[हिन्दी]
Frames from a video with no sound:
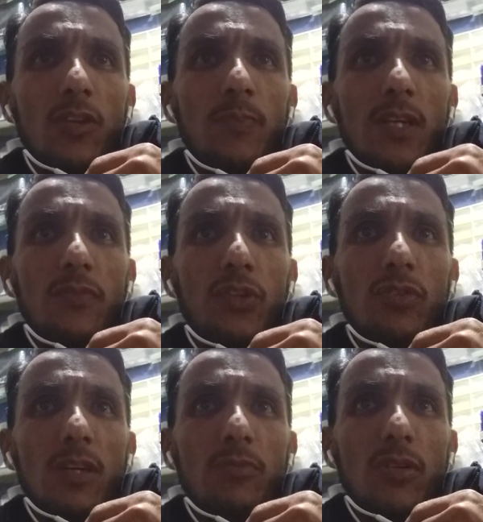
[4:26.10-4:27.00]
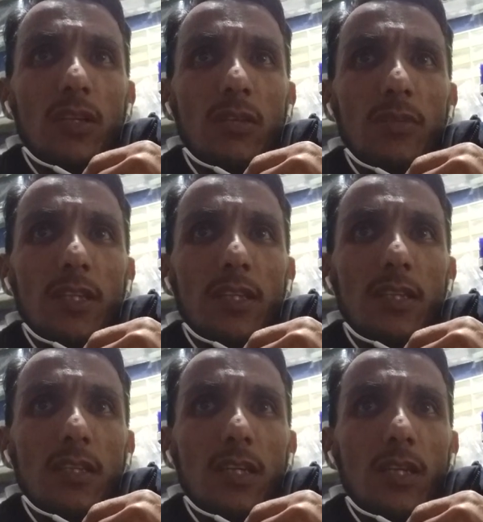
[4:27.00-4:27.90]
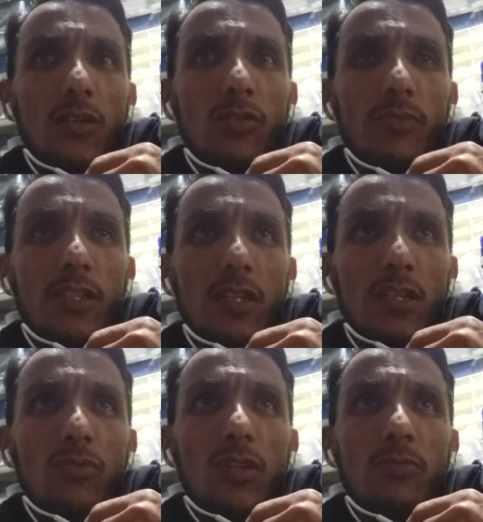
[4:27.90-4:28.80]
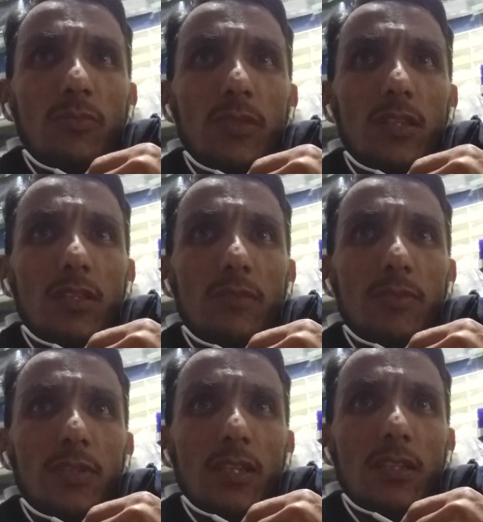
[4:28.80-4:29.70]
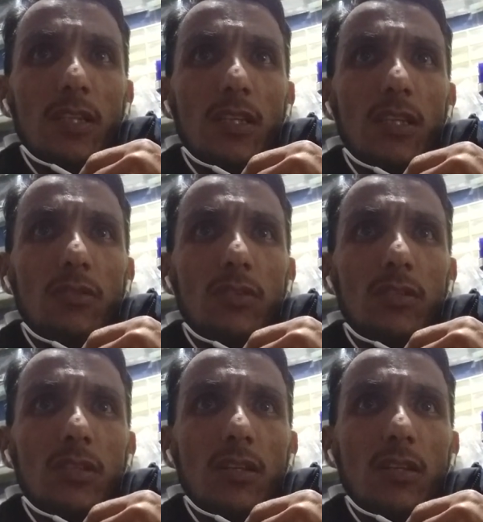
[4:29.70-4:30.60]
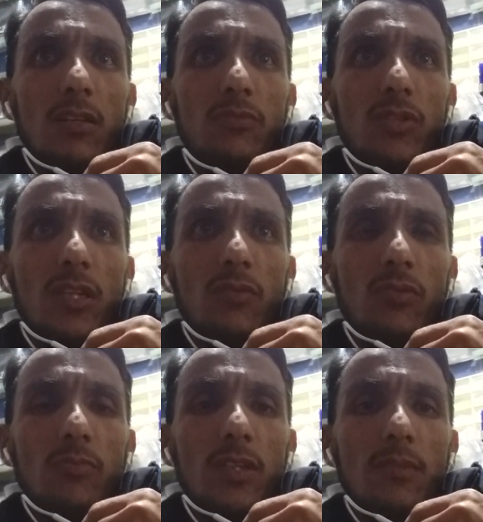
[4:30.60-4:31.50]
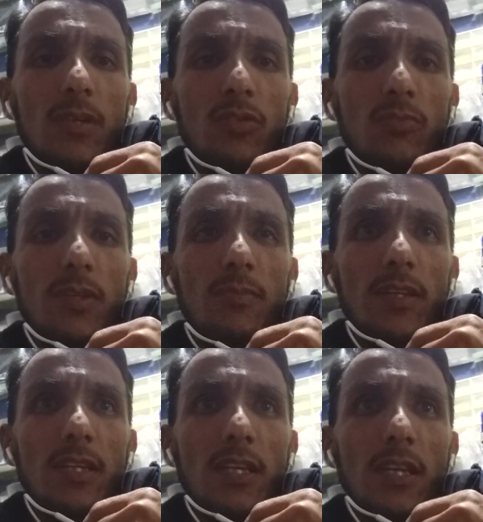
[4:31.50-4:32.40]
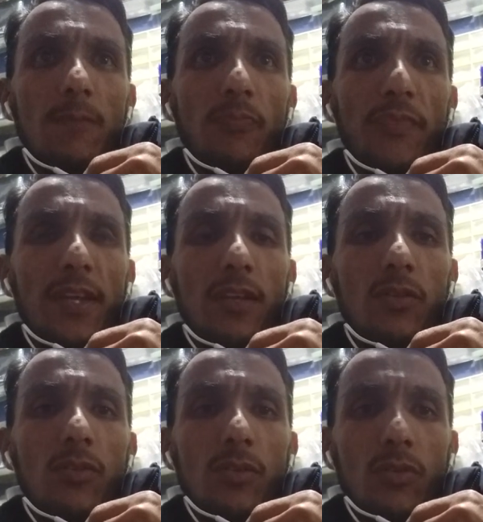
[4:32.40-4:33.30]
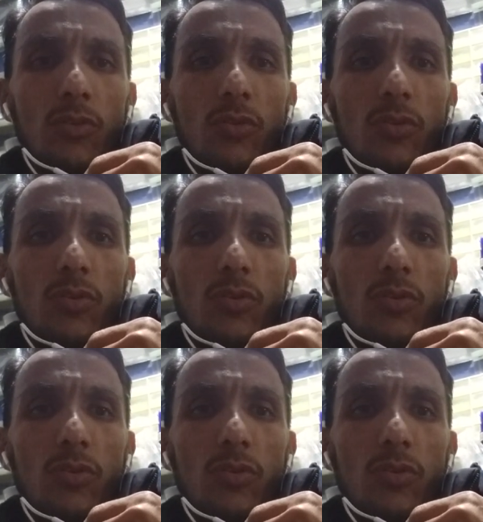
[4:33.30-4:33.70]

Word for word: और पर वीडियो आपको अर्निंग मिलेगी उम्मीद करता हूँ आपको मेरी टिप्स पसंद आएंगी और इन आप जो है वो मेरी बातों पर अमल करेंगे तो